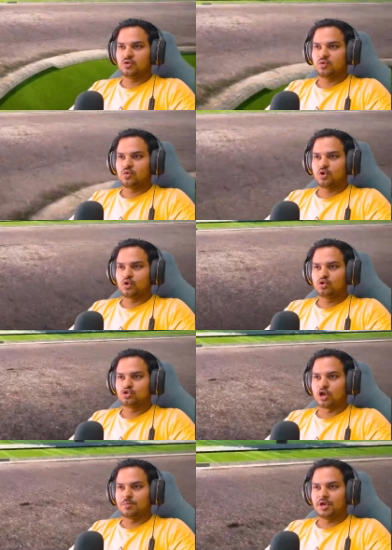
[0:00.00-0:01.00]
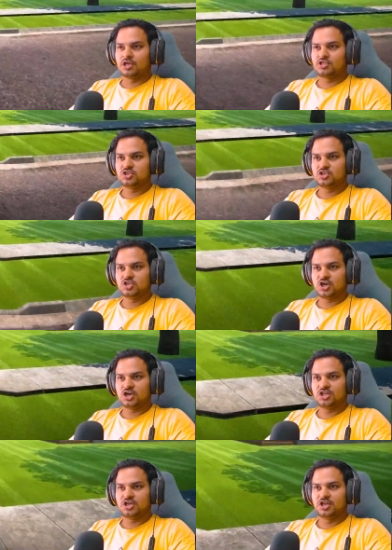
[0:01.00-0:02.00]
ओके सामने एक अच्छी सी
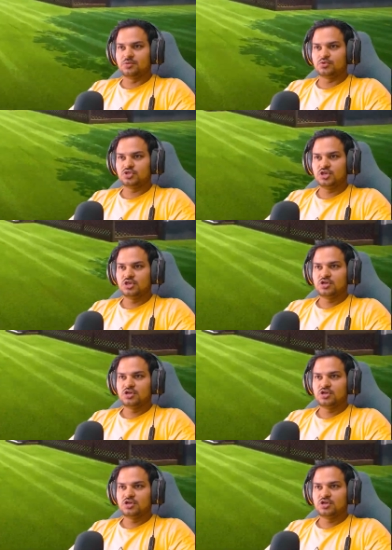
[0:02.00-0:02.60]
गाड़ी दिख रही है मुझे